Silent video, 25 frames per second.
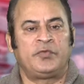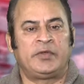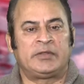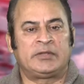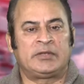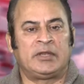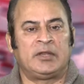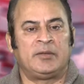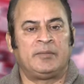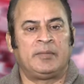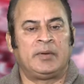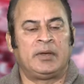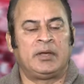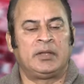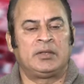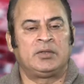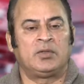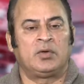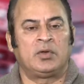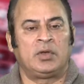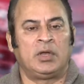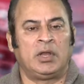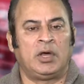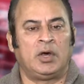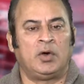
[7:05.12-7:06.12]
फैसलाबाद
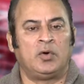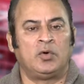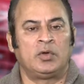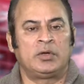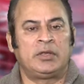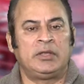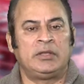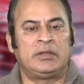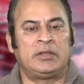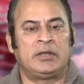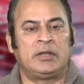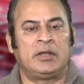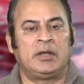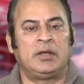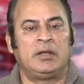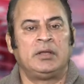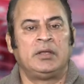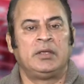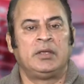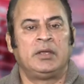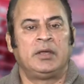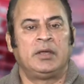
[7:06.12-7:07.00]
और लाहौर की तरह